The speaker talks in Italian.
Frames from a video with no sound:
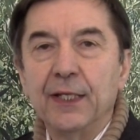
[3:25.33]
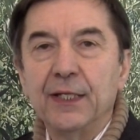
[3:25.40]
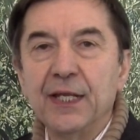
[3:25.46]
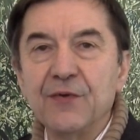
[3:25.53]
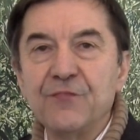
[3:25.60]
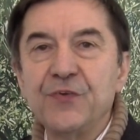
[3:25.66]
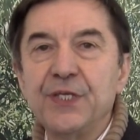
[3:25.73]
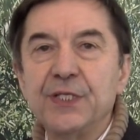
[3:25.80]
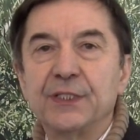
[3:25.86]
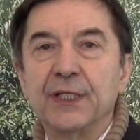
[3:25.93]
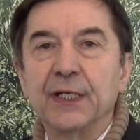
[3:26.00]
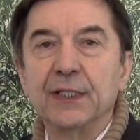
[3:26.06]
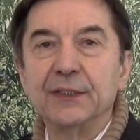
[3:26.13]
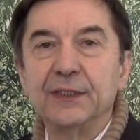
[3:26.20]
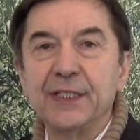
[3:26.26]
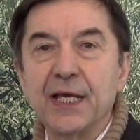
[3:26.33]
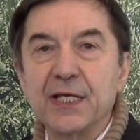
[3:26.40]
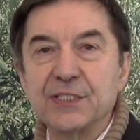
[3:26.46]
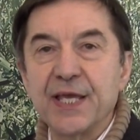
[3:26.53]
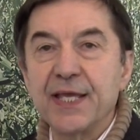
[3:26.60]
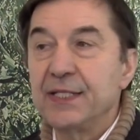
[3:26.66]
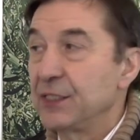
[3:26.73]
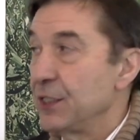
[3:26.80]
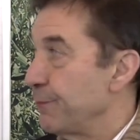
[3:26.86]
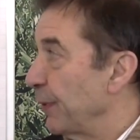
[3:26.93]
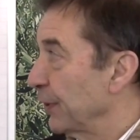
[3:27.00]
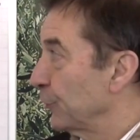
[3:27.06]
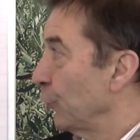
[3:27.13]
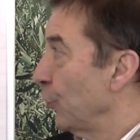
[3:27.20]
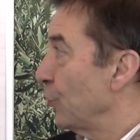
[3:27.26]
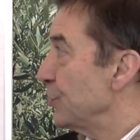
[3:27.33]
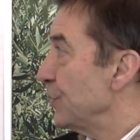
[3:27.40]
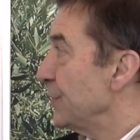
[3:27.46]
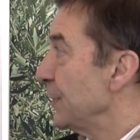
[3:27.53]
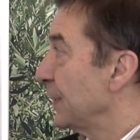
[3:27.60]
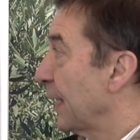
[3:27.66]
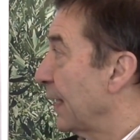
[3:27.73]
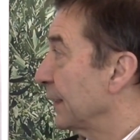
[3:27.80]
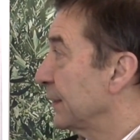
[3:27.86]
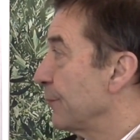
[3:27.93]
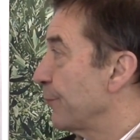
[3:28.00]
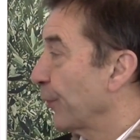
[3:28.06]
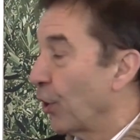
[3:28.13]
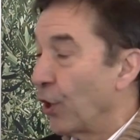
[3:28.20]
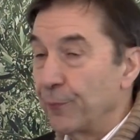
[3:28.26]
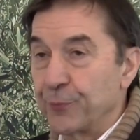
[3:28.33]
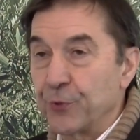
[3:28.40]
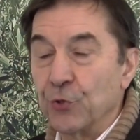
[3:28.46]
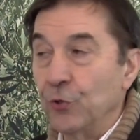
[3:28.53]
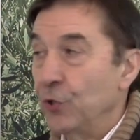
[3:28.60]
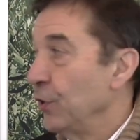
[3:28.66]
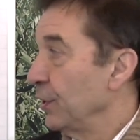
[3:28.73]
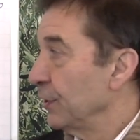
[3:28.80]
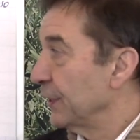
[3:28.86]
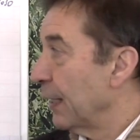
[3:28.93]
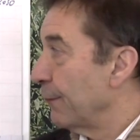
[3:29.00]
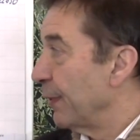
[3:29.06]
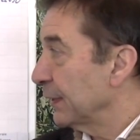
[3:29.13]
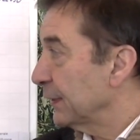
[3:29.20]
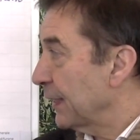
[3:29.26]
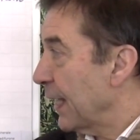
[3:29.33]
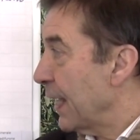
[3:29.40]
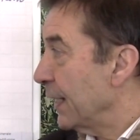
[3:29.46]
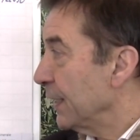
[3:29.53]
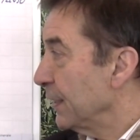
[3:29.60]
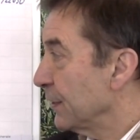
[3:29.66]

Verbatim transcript: la vita di agenti patogeni dati proprio da batteri,